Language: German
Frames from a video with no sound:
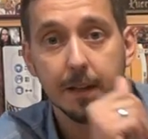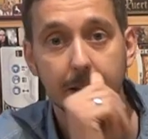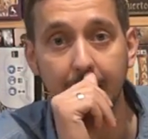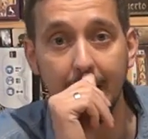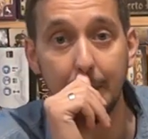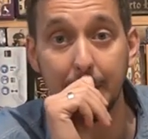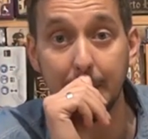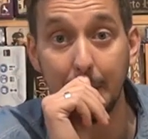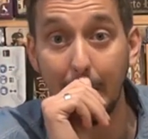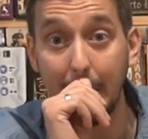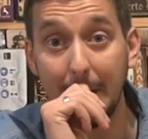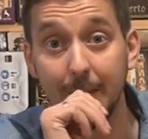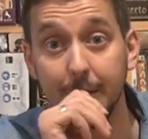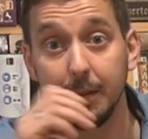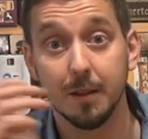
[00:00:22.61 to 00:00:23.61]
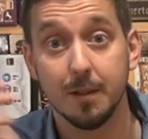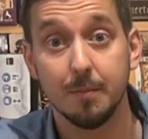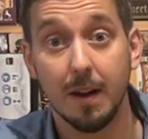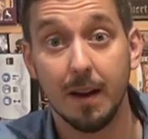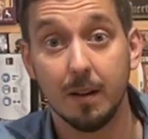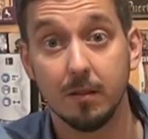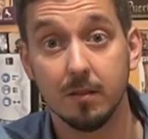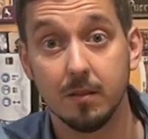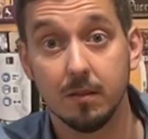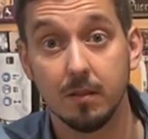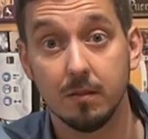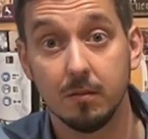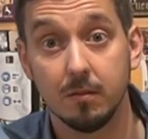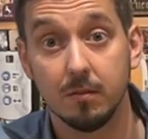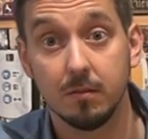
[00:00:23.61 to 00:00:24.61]
Dann gab es noch eine von
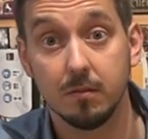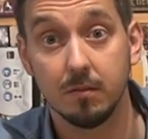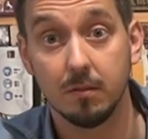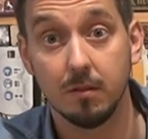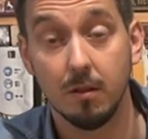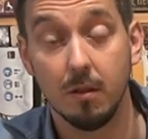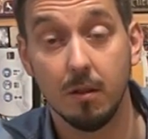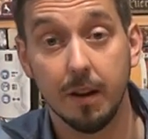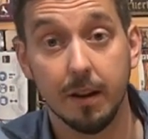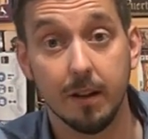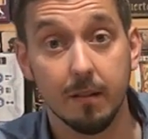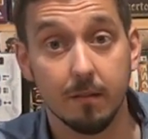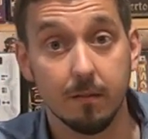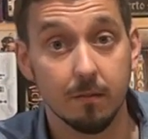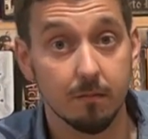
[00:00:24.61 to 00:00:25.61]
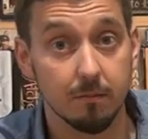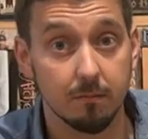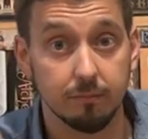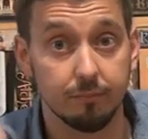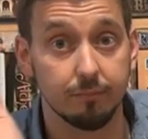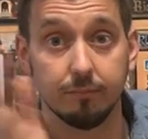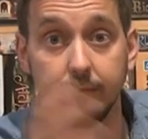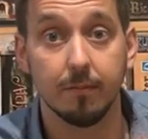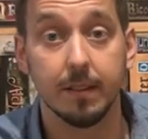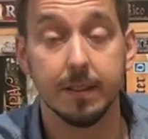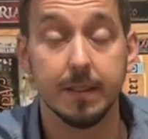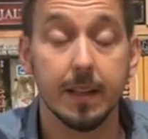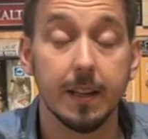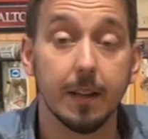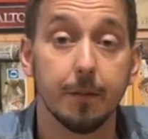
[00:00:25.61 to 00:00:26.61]
2009 und was
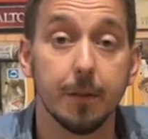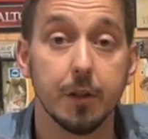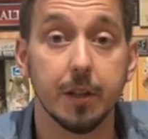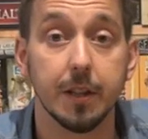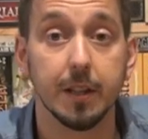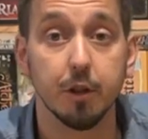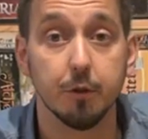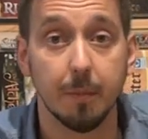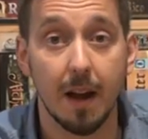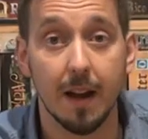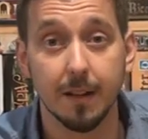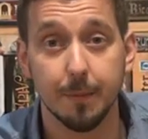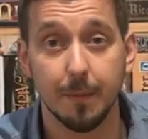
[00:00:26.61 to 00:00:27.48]
weiß ich, in verschiedenen Sprachen.